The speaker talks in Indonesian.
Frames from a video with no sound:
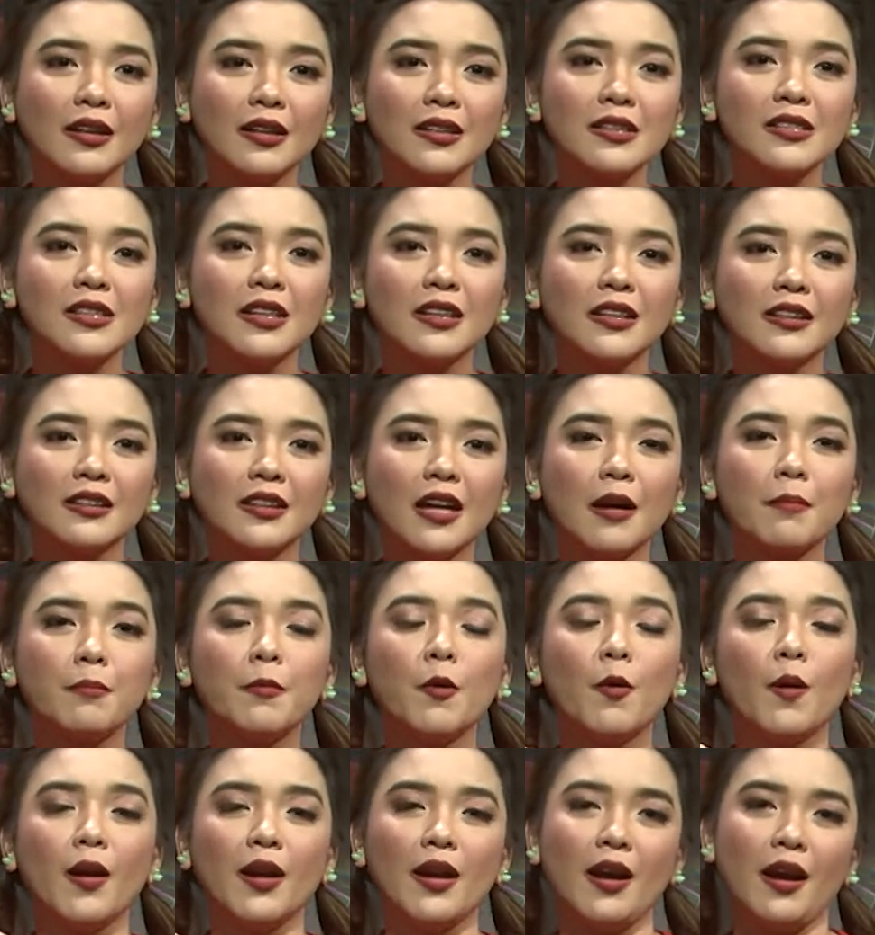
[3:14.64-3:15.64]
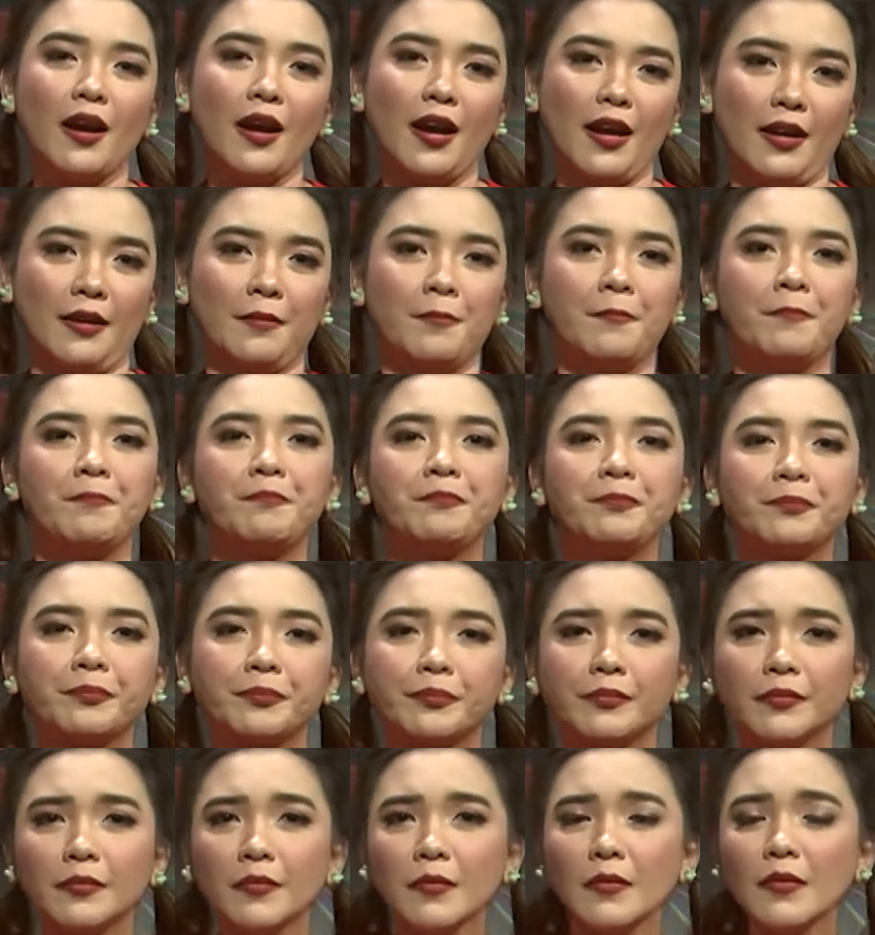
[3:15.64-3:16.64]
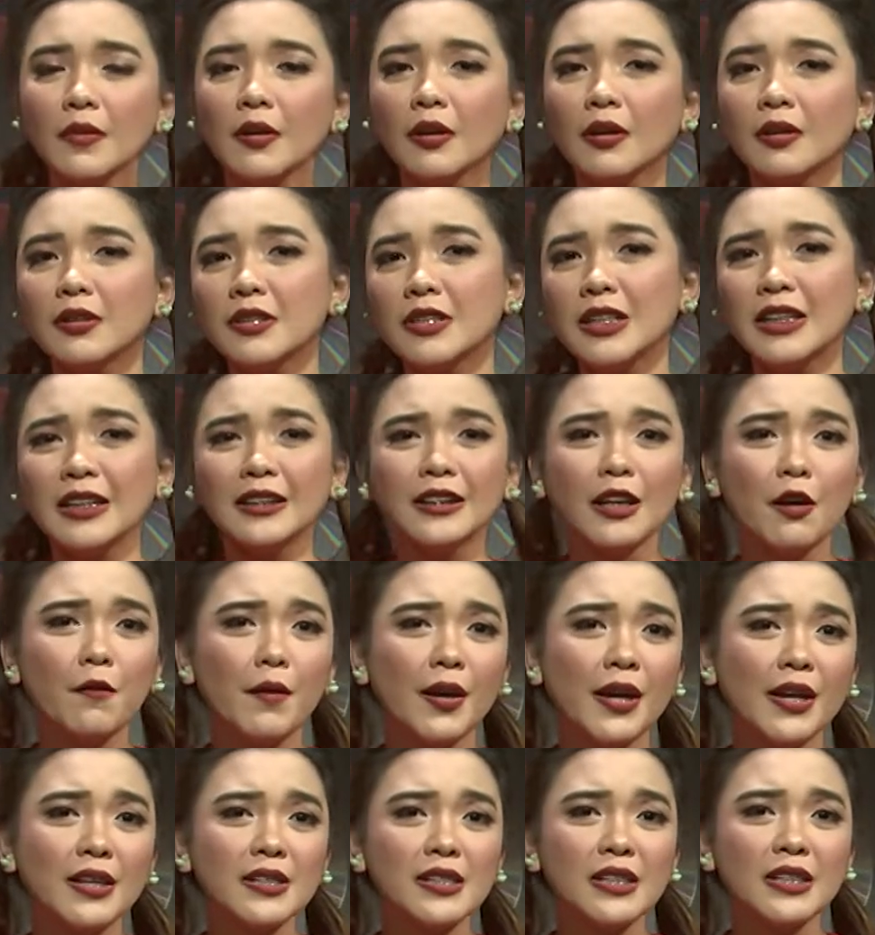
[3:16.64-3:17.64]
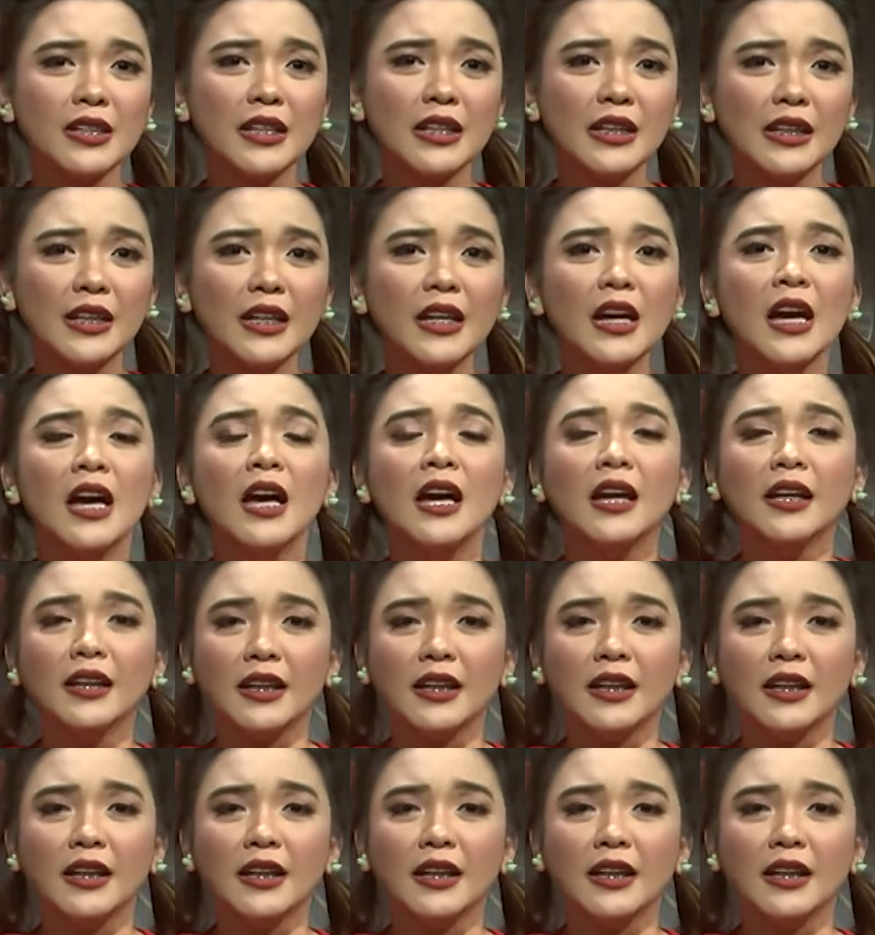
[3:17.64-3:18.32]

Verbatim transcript: dari cerita pewayangan. Cerita wayang sendiri